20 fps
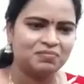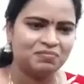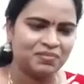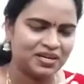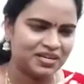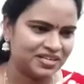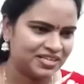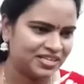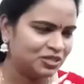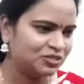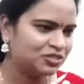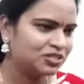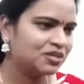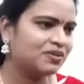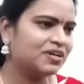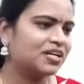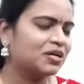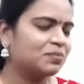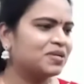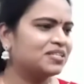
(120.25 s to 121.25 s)
మన
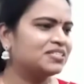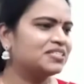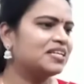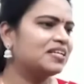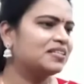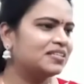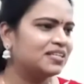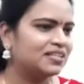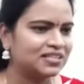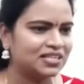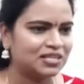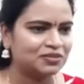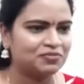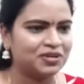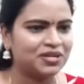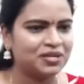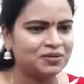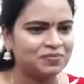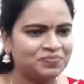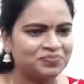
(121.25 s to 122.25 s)
నియోజకవర్గ ప్రజలందరి
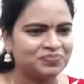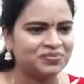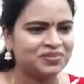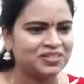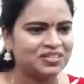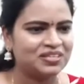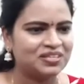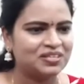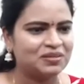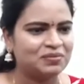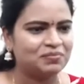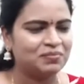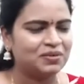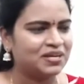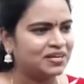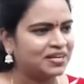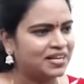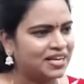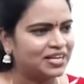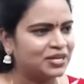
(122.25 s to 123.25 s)
తరఫున మన
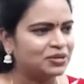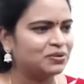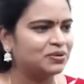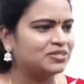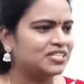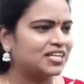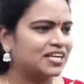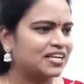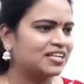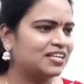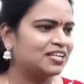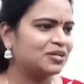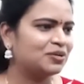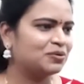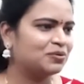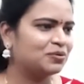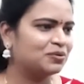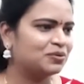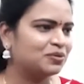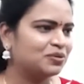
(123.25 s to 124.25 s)
నాయకుడు
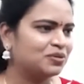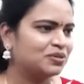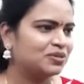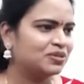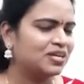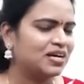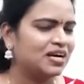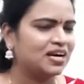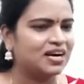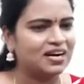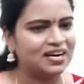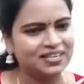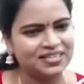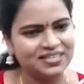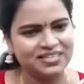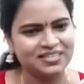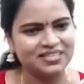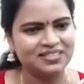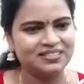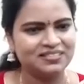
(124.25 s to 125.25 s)
జగనన్నకు
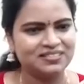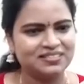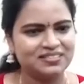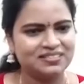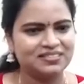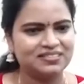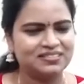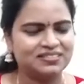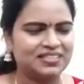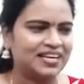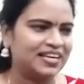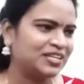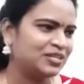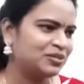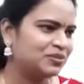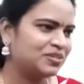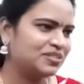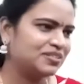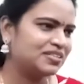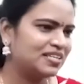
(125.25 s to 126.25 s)
హార్టీ థ్యాంక్ యూ
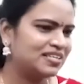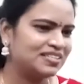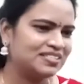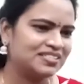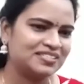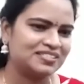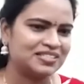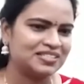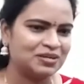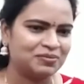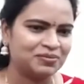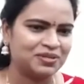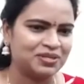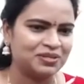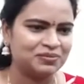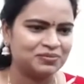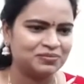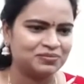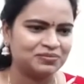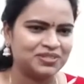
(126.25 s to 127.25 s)
తెలియజేస్తా
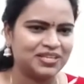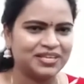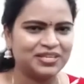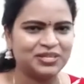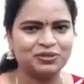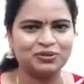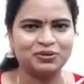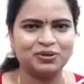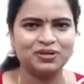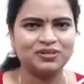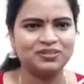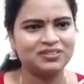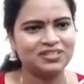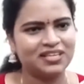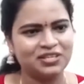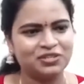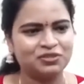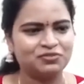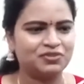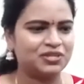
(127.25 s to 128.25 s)
ఉన్నాను థ్యాంక్ యూ ఆల్
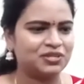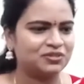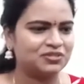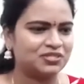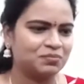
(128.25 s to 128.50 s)
థ్యాంక్ యూ ఫర్ యువర్